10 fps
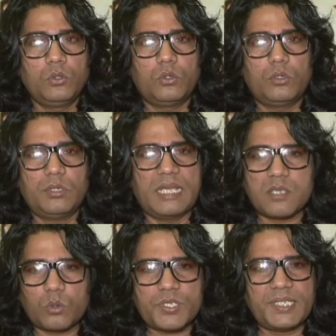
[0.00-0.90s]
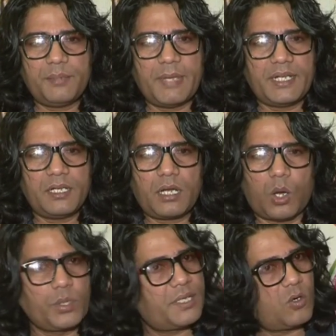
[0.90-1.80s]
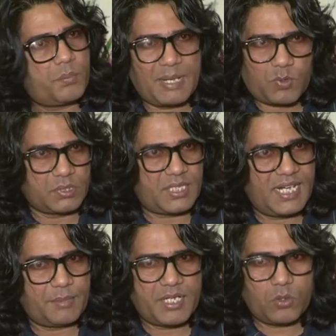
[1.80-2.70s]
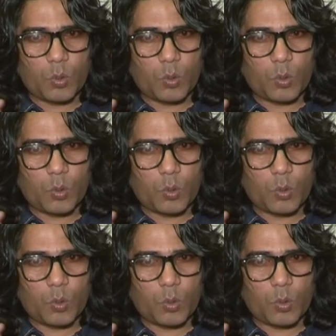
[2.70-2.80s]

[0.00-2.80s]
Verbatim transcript: तो ऐसा कुछ नहीं है मैंने आउट एंड आउट मैंने आपको बताया कि मैंने